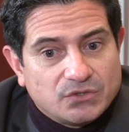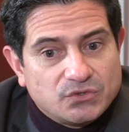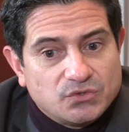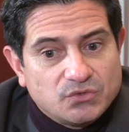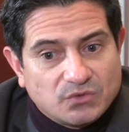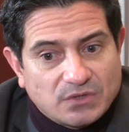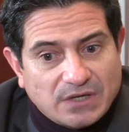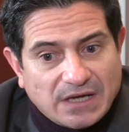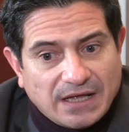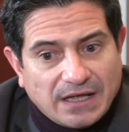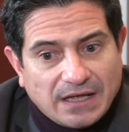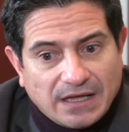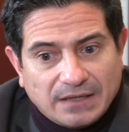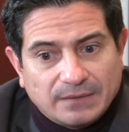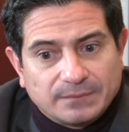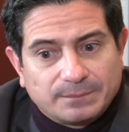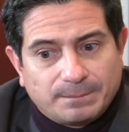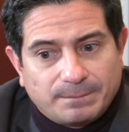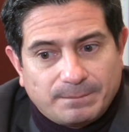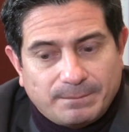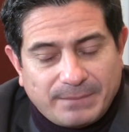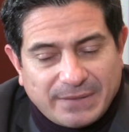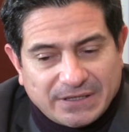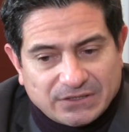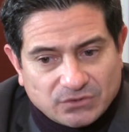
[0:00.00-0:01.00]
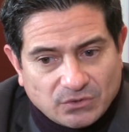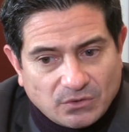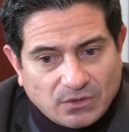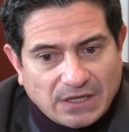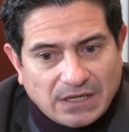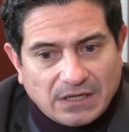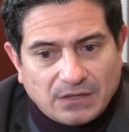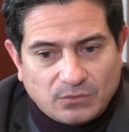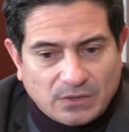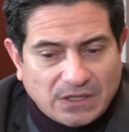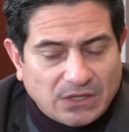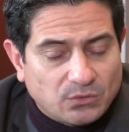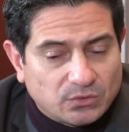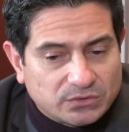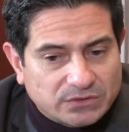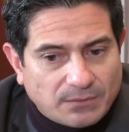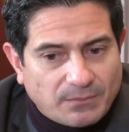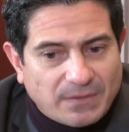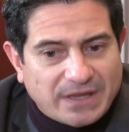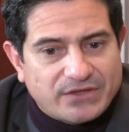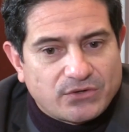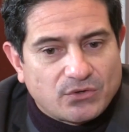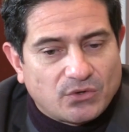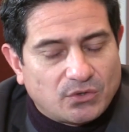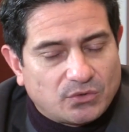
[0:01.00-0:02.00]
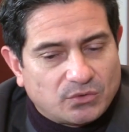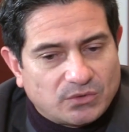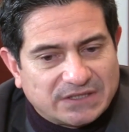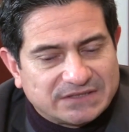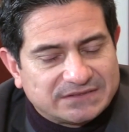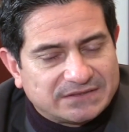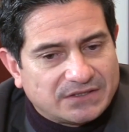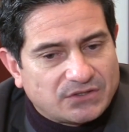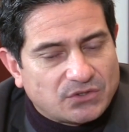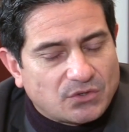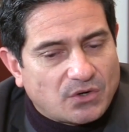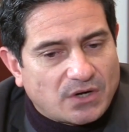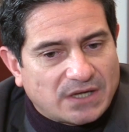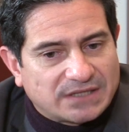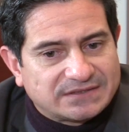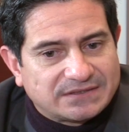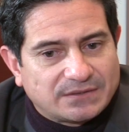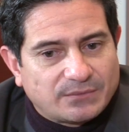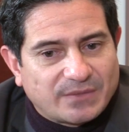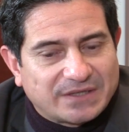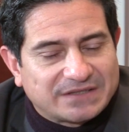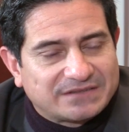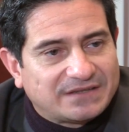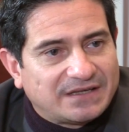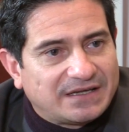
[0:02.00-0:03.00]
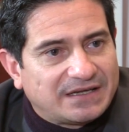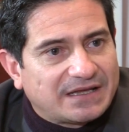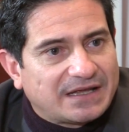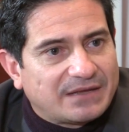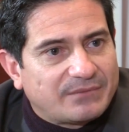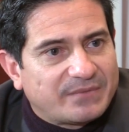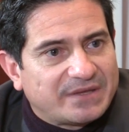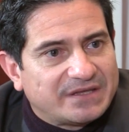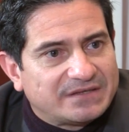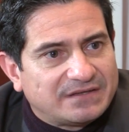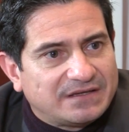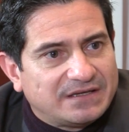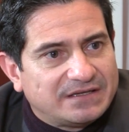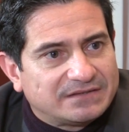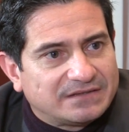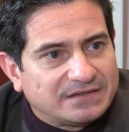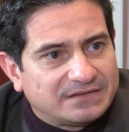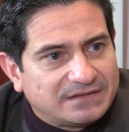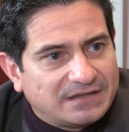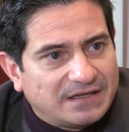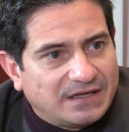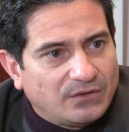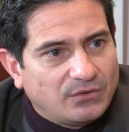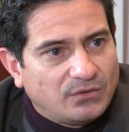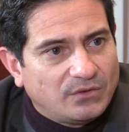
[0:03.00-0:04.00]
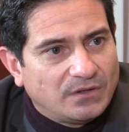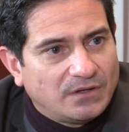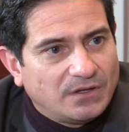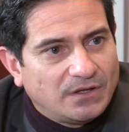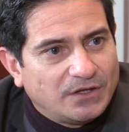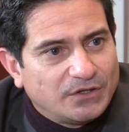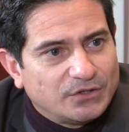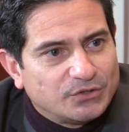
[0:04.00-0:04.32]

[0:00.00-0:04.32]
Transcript: y una persona, una adulta mayor, una señora, se me acerca y me dice, licenciado,